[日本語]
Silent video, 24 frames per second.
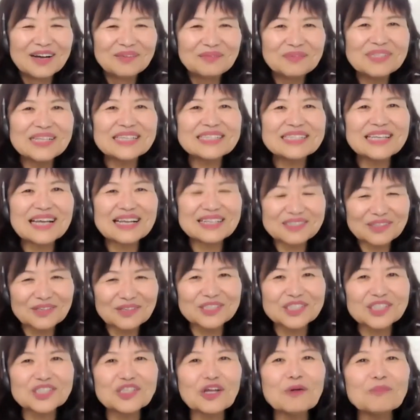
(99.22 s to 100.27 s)
皆さんか
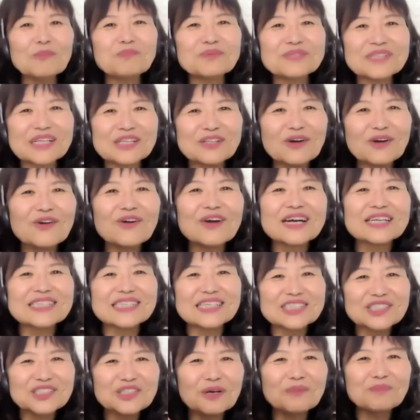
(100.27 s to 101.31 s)
らどこかで
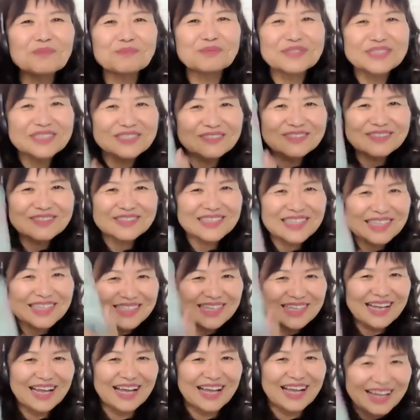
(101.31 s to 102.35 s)
ストップってくだ
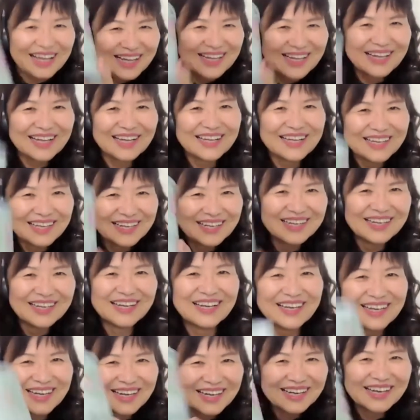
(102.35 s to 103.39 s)
さい。こ
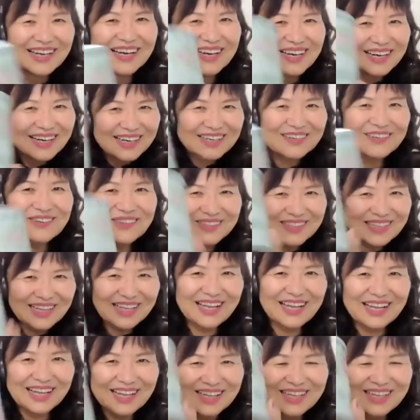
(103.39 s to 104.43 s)
こで。